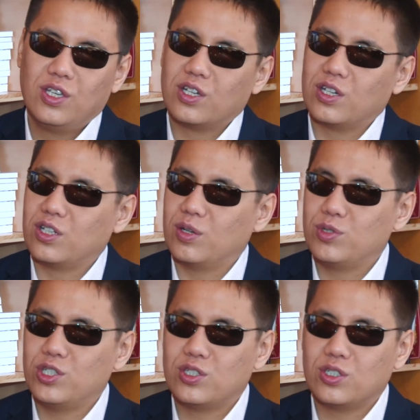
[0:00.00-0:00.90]
когда
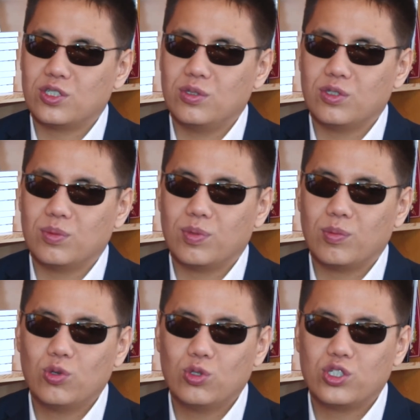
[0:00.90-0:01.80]
общественных
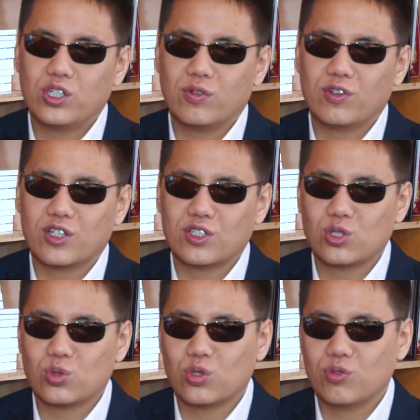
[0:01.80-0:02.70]
помощников, как
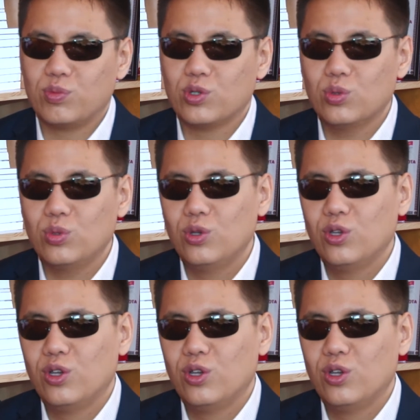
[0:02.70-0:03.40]
стажеров беру,